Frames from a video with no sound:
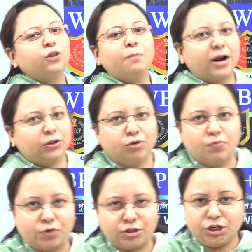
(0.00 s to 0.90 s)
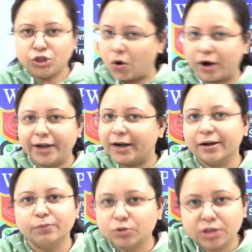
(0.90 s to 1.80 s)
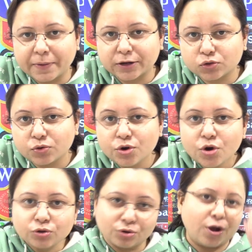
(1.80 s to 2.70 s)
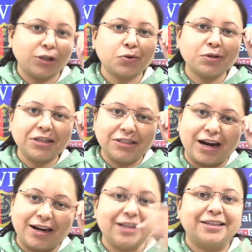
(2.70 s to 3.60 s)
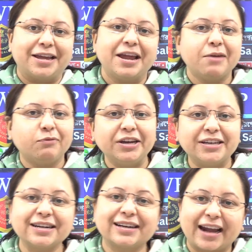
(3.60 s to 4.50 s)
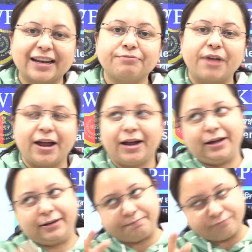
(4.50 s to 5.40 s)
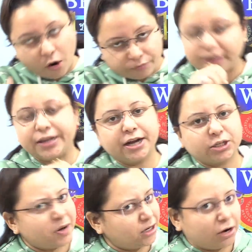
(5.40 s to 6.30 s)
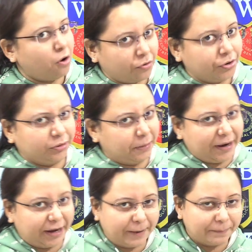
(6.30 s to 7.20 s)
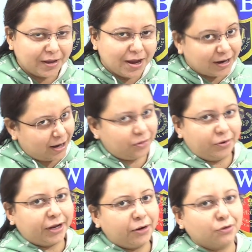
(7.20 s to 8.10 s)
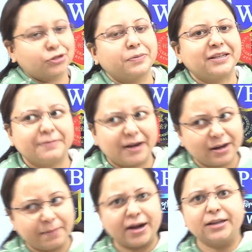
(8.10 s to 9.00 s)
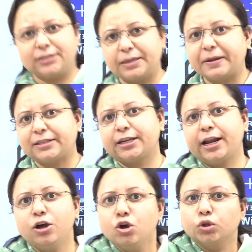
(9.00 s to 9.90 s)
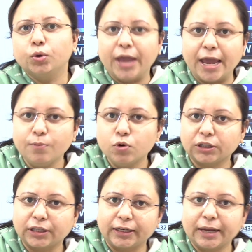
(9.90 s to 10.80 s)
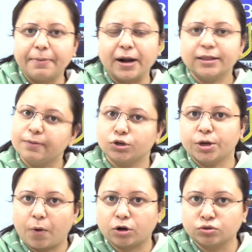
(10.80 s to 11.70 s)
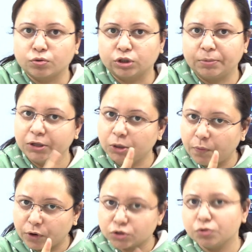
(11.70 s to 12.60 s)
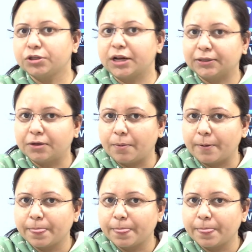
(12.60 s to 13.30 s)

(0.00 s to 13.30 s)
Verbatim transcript: তো মারাত্মক পড়েছে সকালের ঠান্ডা বুঝতে পারছো তো রয়েস কোচিং ঠান্ডাতে উইন্টার একটা অফার নিয়ে আসবে না সেটা কখনোই হতে পারে না ঠান্ডাতে অনেকেই কষ্ট পাচ্ছে বাড়ির বাইরে যেতে পারছে না তো এই মুহূর্তে তাদেরকে বাড়িতে বসে পড়াশোনা করতে হবে কিন্তু পড়াশোনা তো চালাতেই হবে